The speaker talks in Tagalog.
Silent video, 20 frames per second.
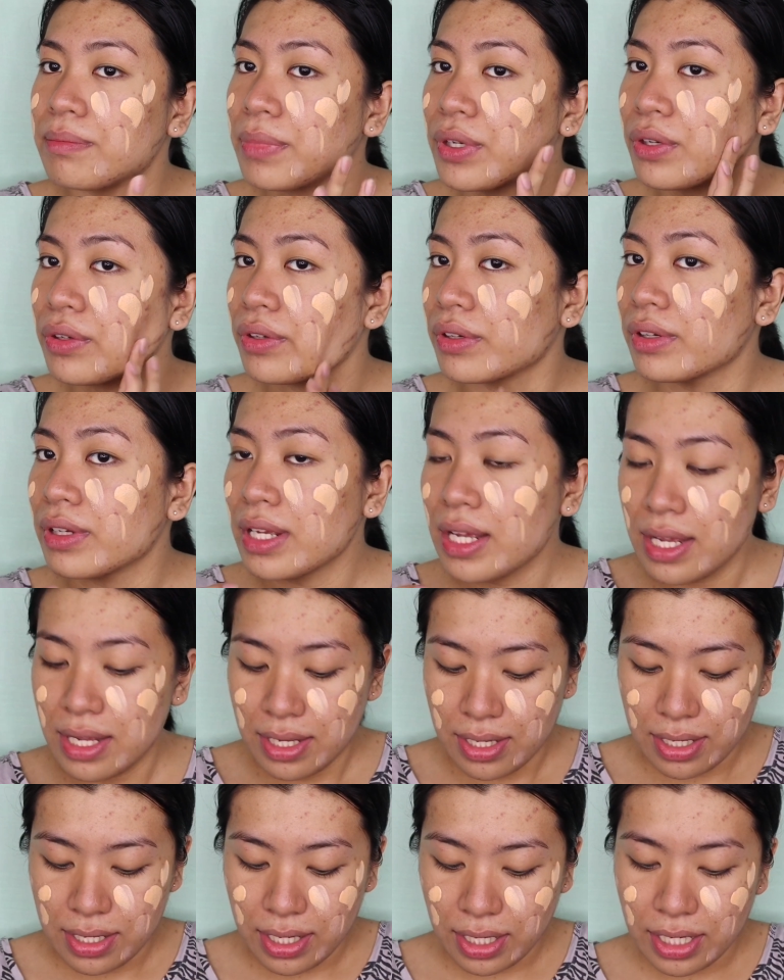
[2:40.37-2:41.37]
pero
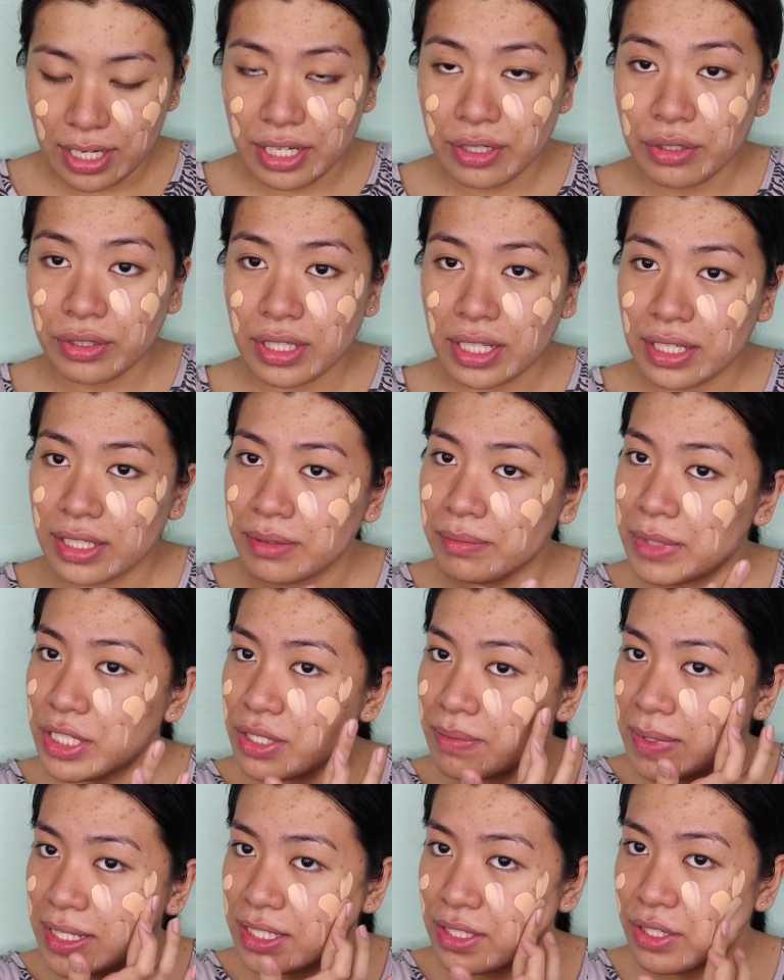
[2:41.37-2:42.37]
nakanindot aning
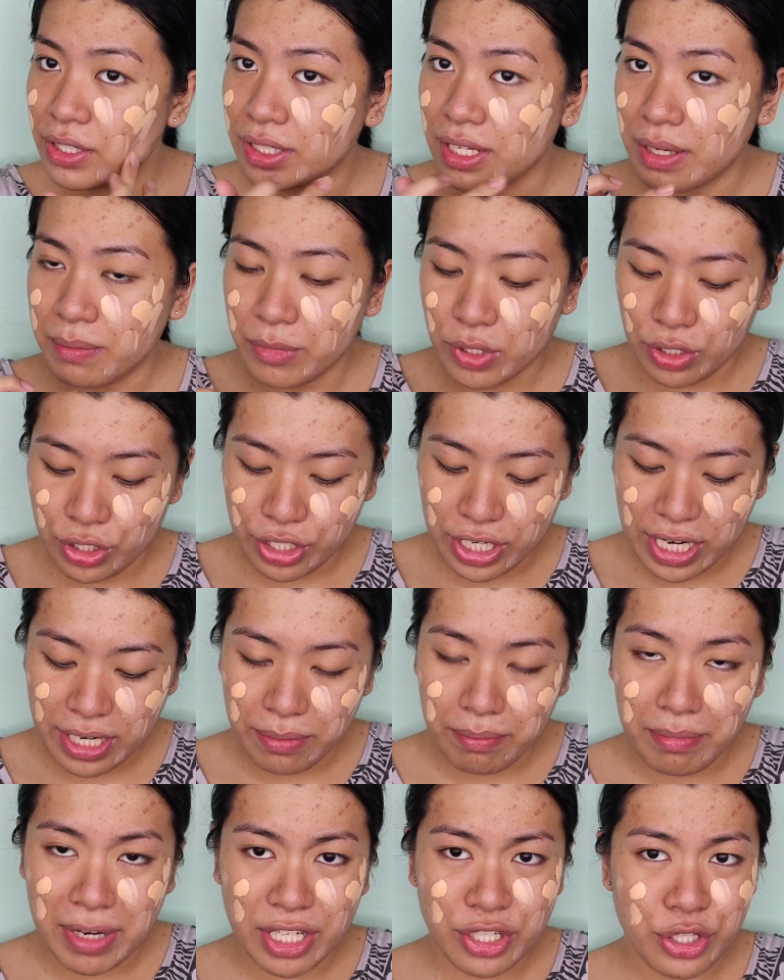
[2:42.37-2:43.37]
matchmaster kay ma
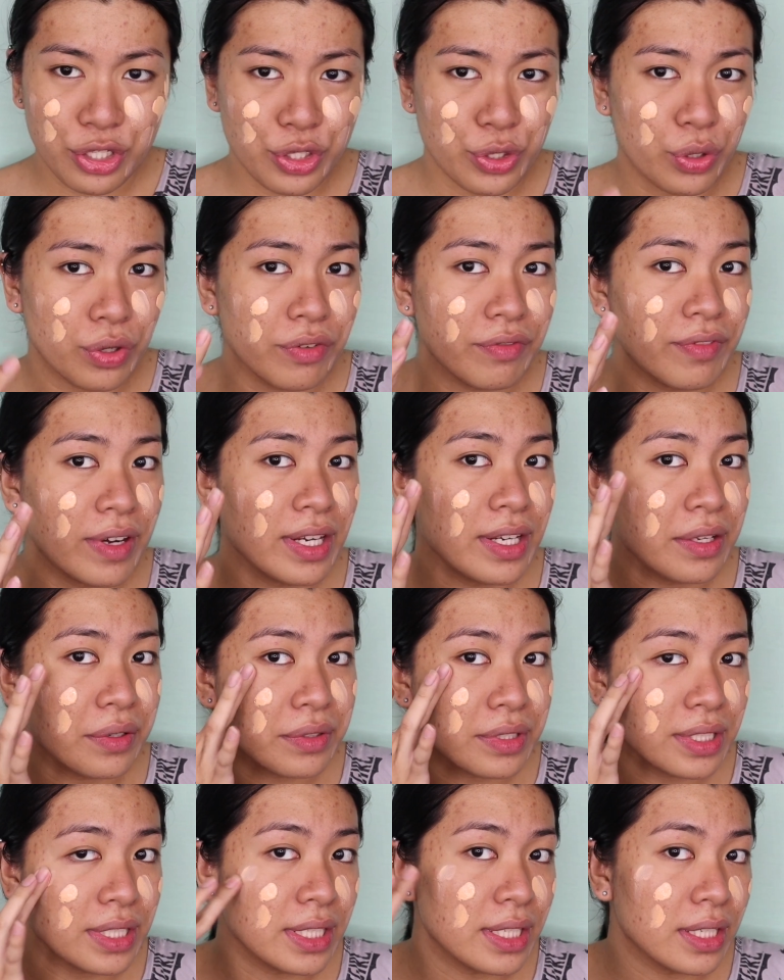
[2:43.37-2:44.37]
shade match chorva daw
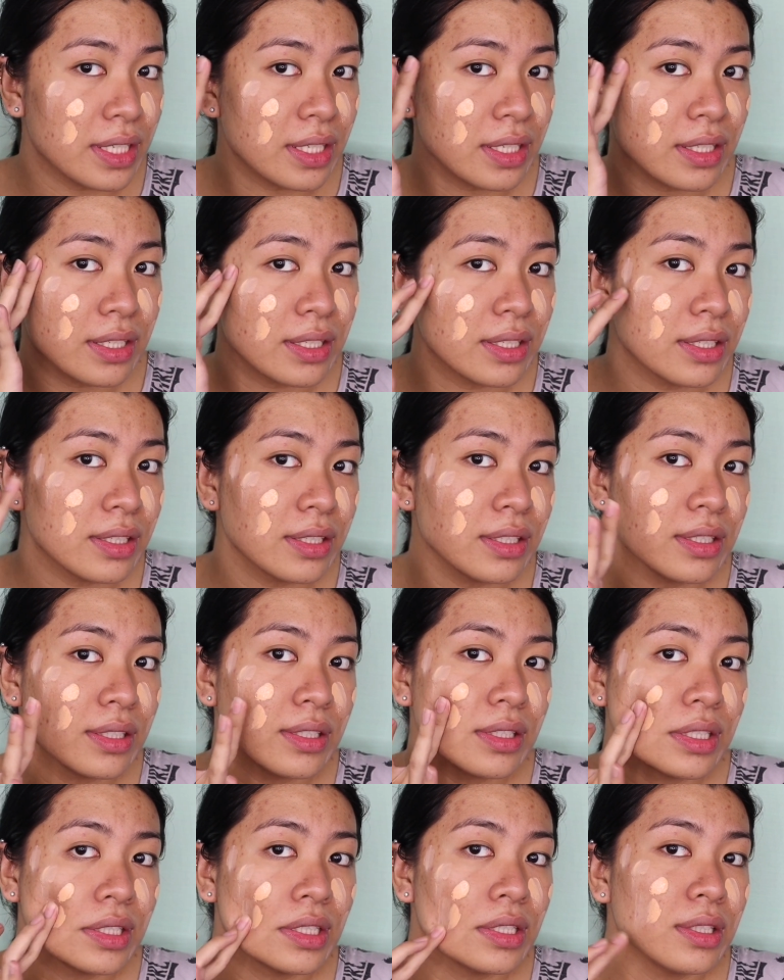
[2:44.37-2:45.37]
siya.
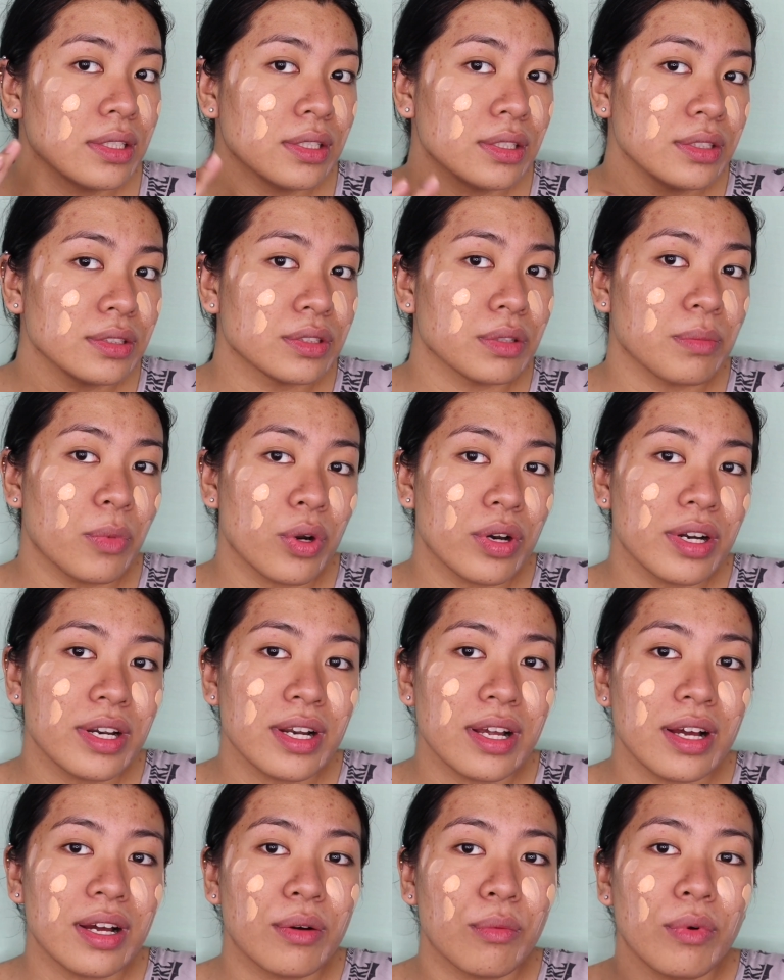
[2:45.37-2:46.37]
So mora
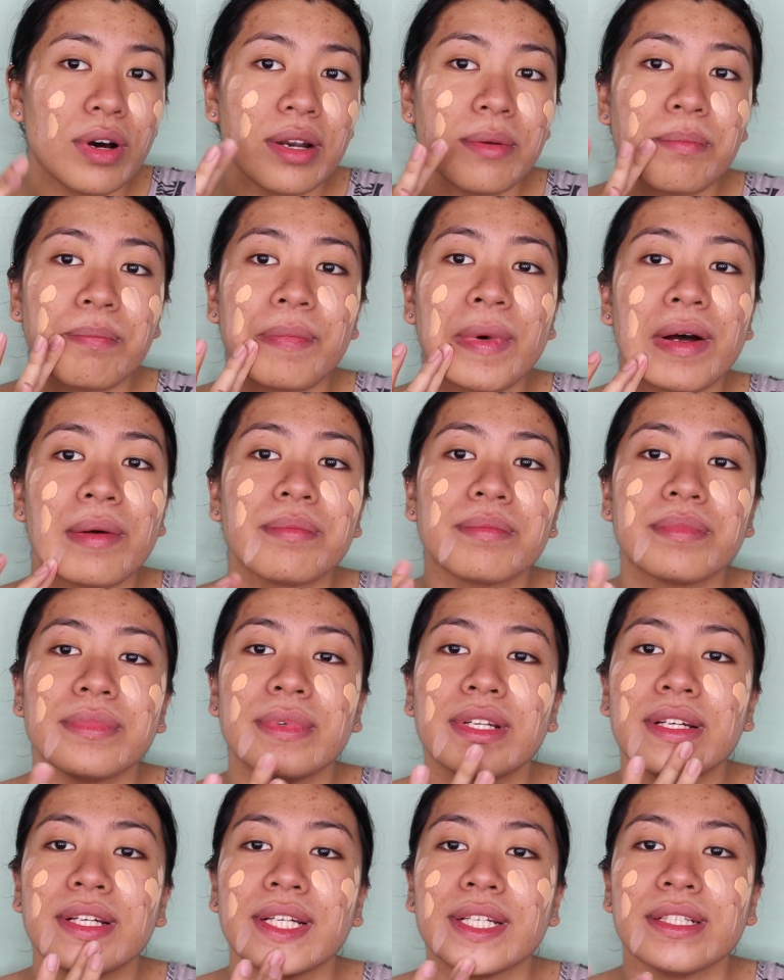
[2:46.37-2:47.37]
na ang one pump
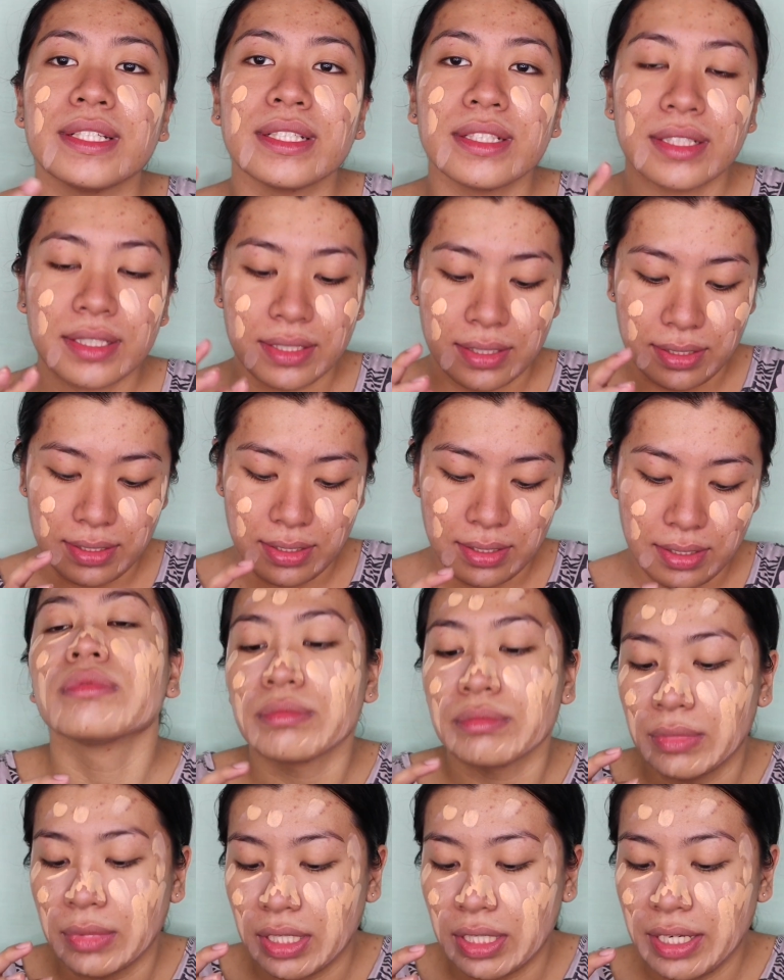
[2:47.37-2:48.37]
day
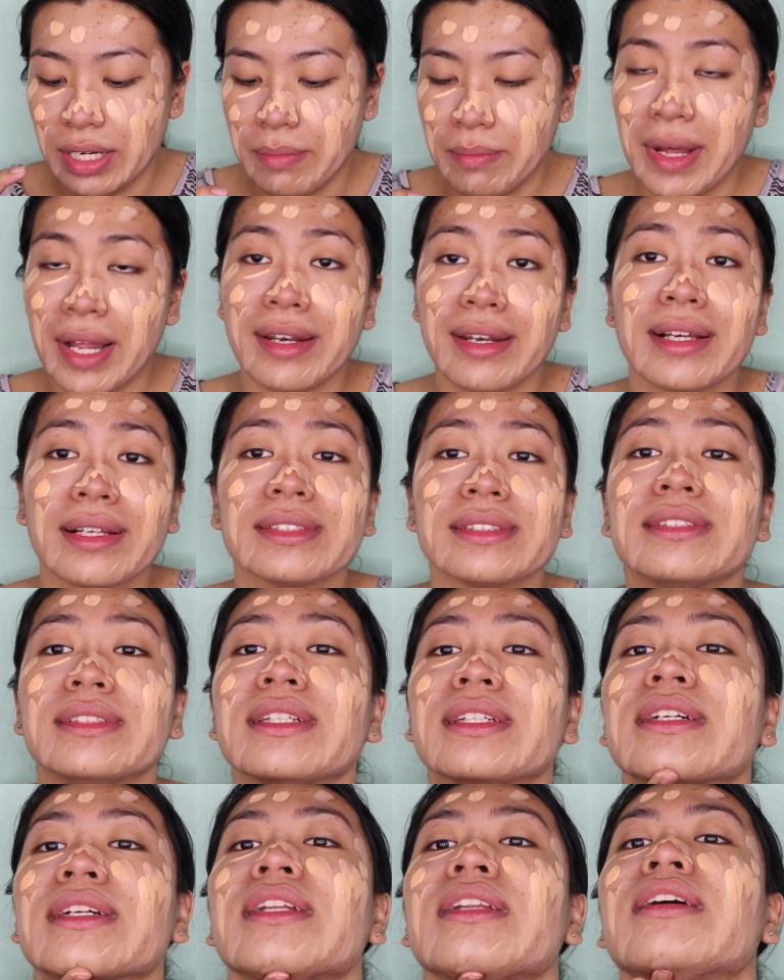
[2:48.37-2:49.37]
mga dimalas
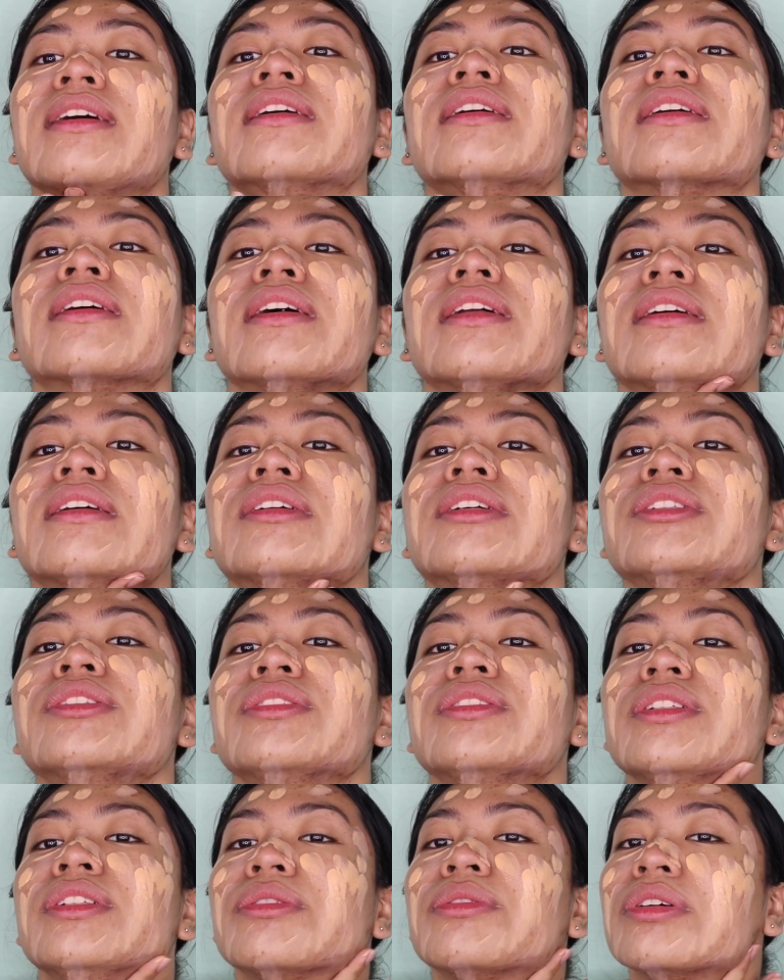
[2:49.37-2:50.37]
day kailangan kailangan
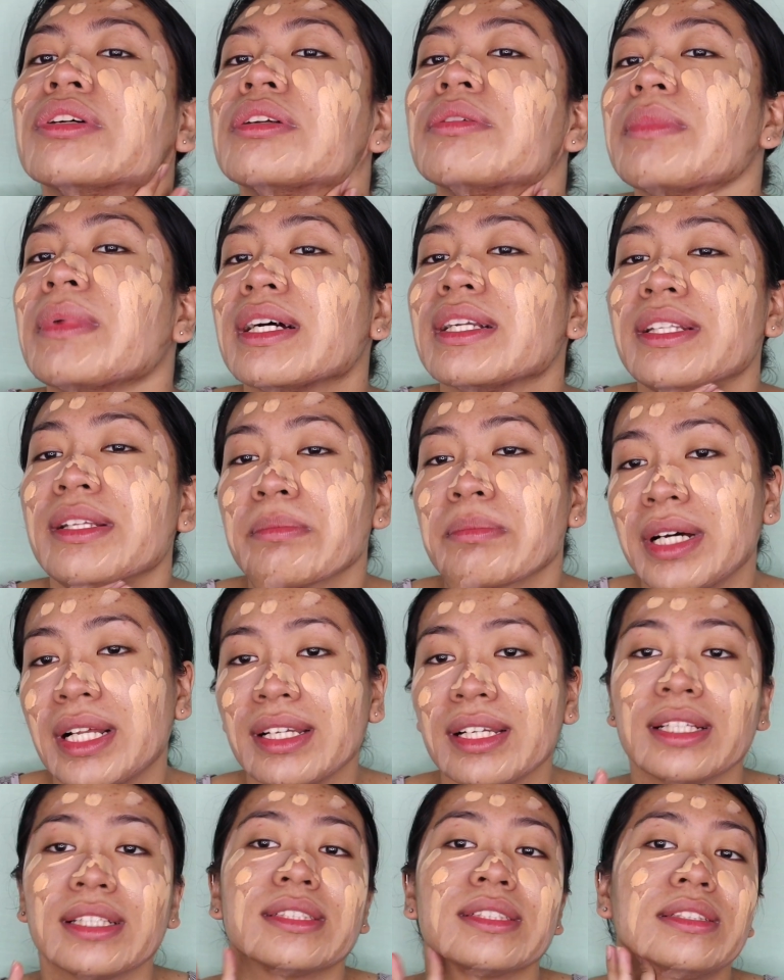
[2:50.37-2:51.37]
jud iko ng mga
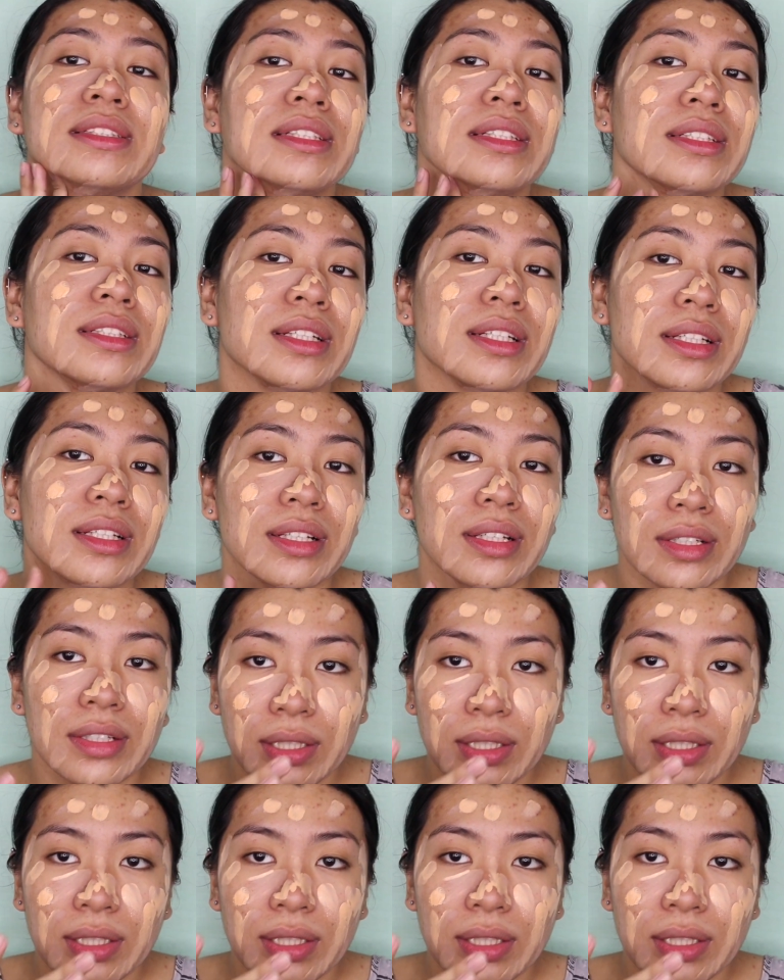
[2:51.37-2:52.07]
dimalas day kay